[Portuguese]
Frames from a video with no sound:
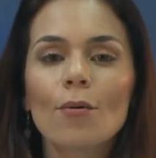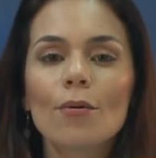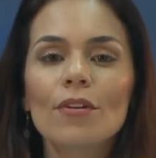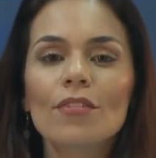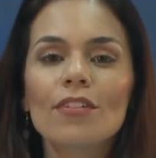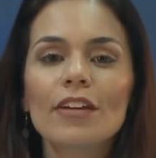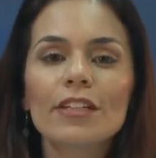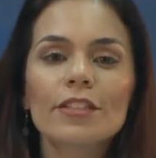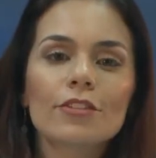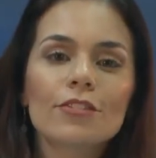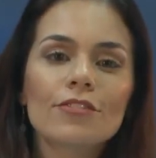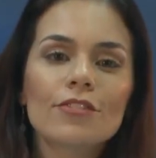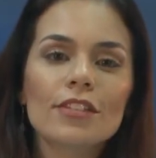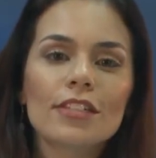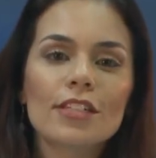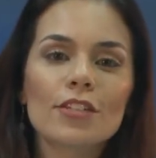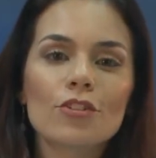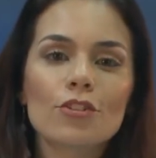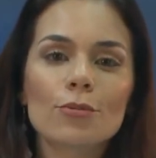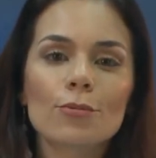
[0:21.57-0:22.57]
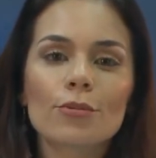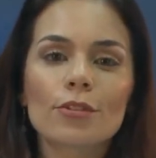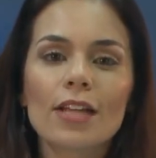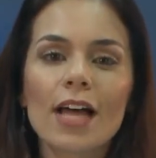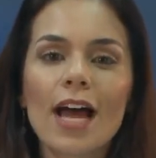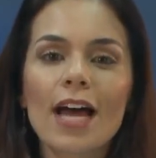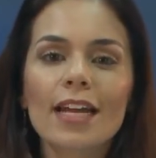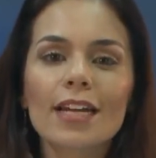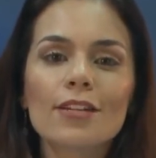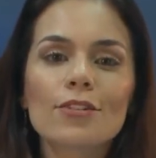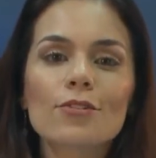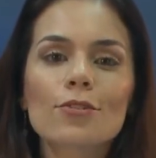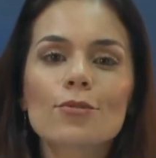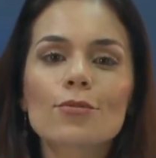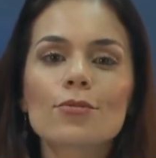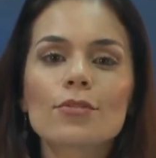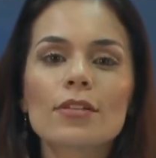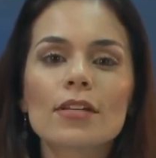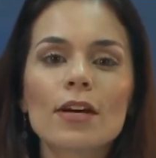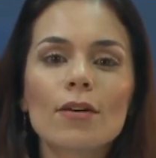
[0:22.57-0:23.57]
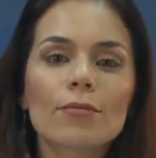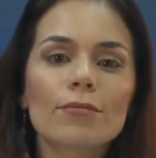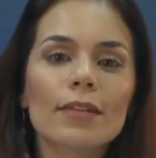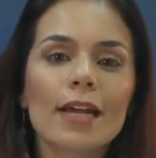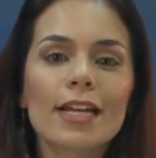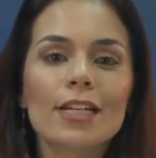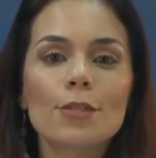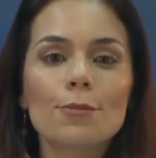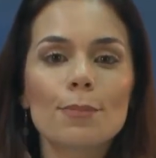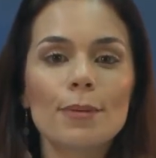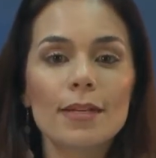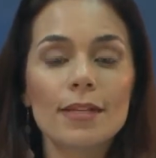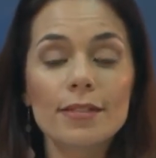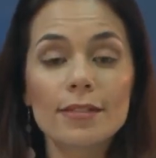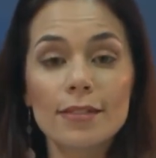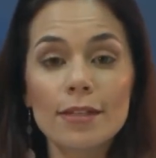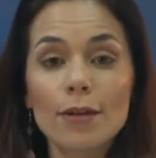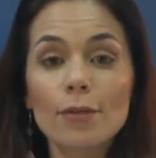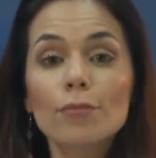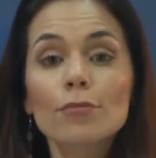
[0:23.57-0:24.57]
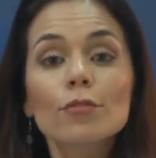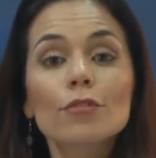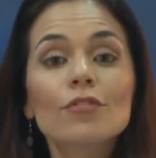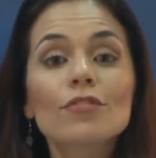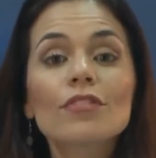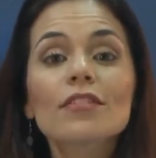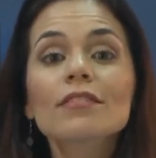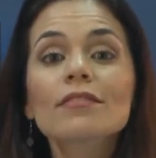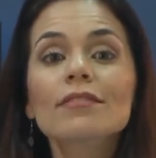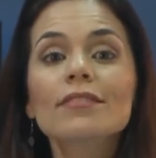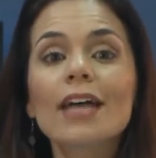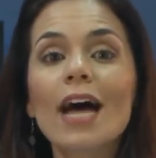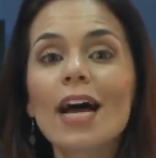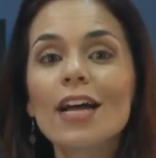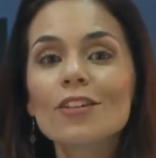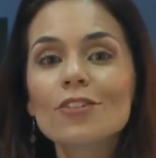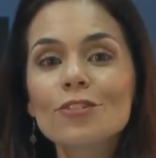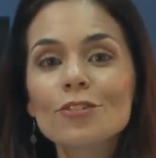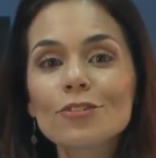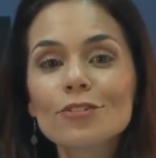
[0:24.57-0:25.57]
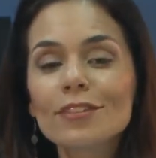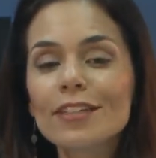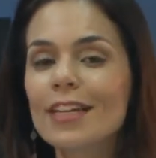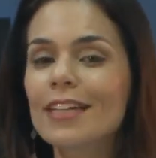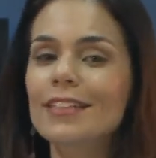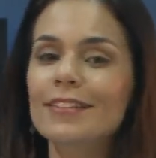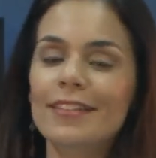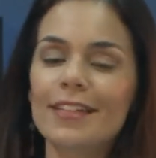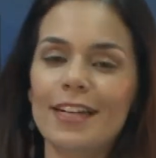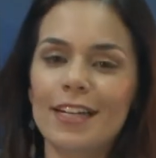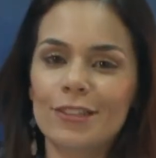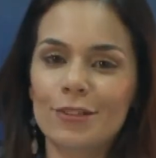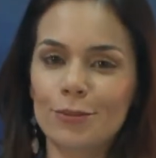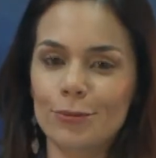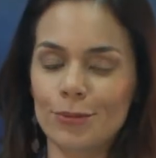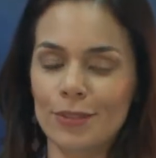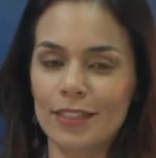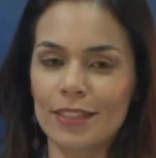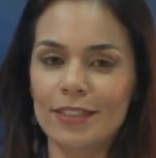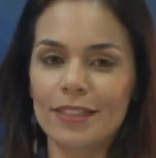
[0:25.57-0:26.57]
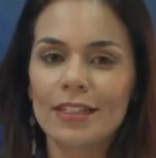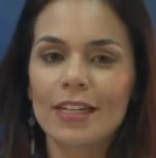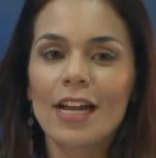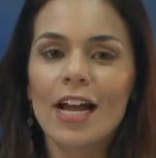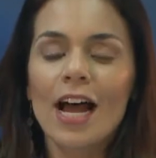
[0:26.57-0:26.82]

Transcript: O evento visa estimular a discussão da expressão do fantástico na literatura.